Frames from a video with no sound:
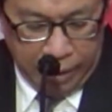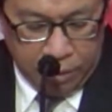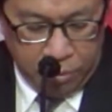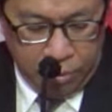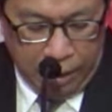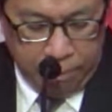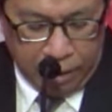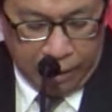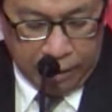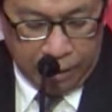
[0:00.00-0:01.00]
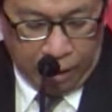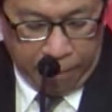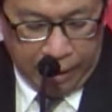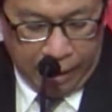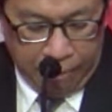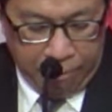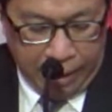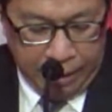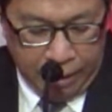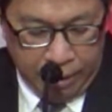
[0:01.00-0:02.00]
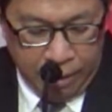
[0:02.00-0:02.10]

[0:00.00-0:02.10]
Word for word: itu dan berkata kepada hambanya,